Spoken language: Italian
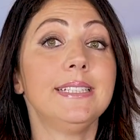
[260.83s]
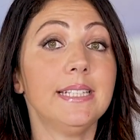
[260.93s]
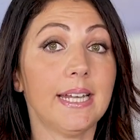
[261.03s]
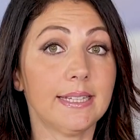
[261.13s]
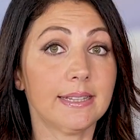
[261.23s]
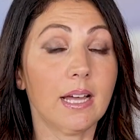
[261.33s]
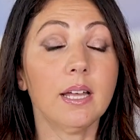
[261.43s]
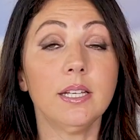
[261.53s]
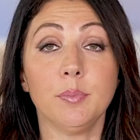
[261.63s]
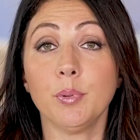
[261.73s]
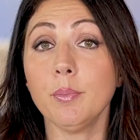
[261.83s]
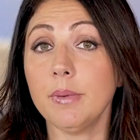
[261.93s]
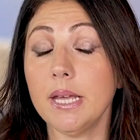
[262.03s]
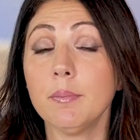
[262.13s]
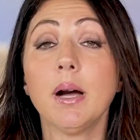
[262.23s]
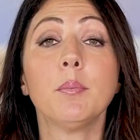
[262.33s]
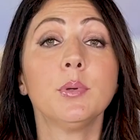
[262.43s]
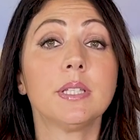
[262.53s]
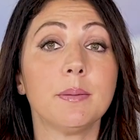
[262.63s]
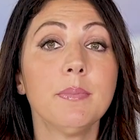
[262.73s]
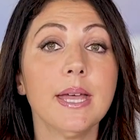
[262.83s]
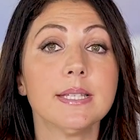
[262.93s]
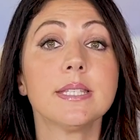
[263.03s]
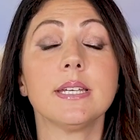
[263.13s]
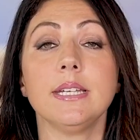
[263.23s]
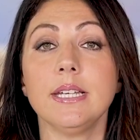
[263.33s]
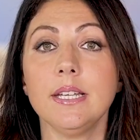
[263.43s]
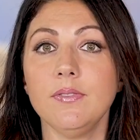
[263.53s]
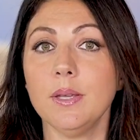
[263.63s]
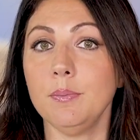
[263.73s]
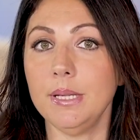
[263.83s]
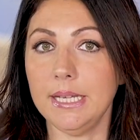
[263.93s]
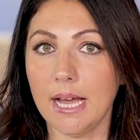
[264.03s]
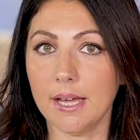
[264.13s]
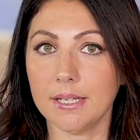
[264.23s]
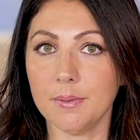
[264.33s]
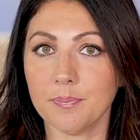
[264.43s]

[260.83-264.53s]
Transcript: diretta il problema potrebbe essere nelle vie biliari.